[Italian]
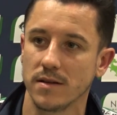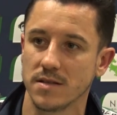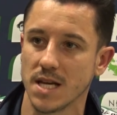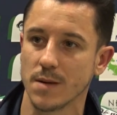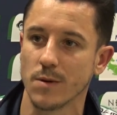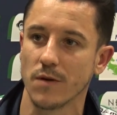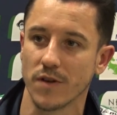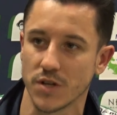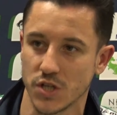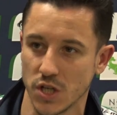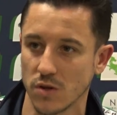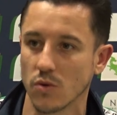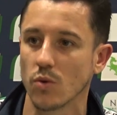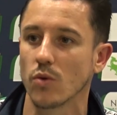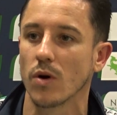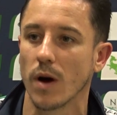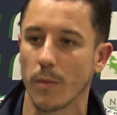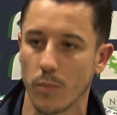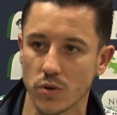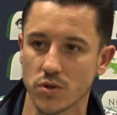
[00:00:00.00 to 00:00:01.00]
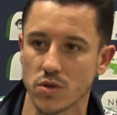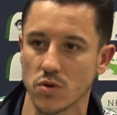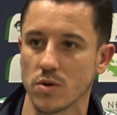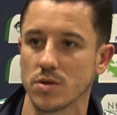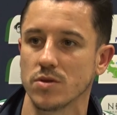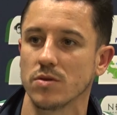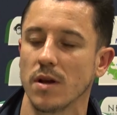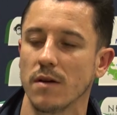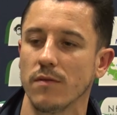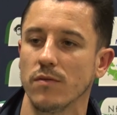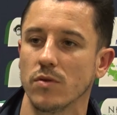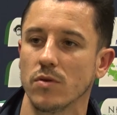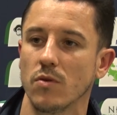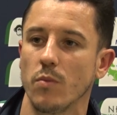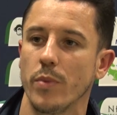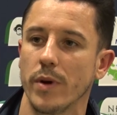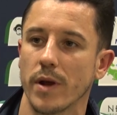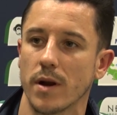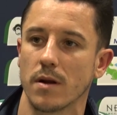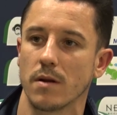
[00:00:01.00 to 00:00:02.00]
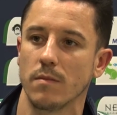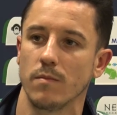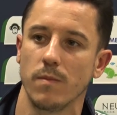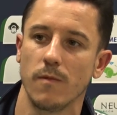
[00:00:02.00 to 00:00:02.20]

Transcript: Stiamo facendo a posto questo lavoro per